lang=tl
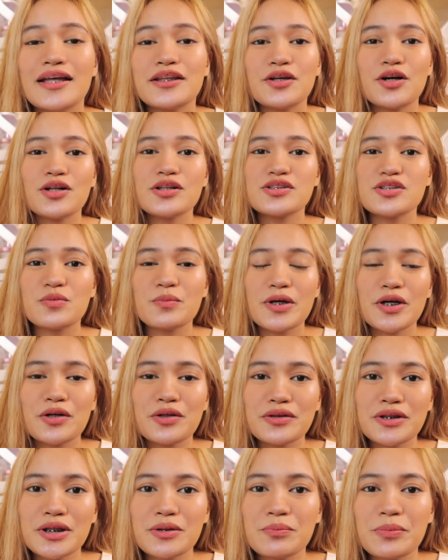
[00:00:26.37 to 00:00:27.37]
And also,
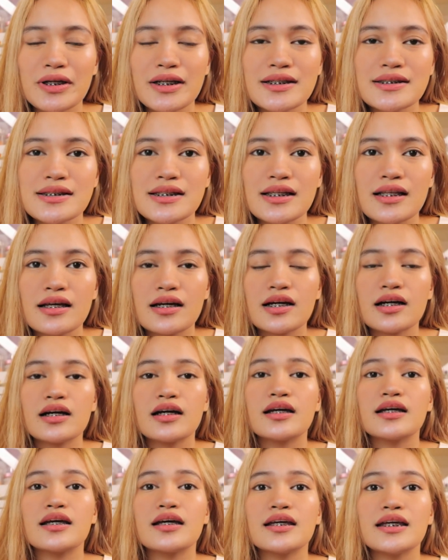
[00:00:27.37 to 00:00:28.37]
meron din pala
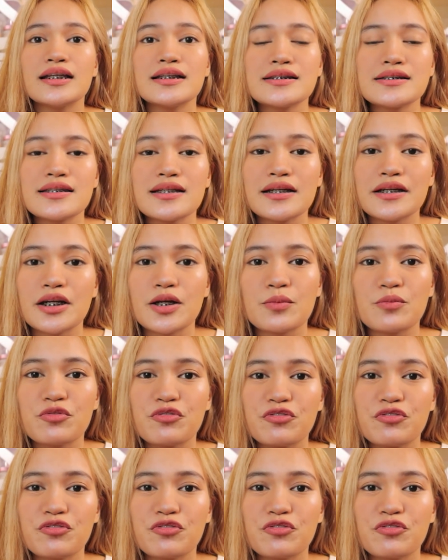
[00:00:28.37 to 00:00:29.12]
silang Instagram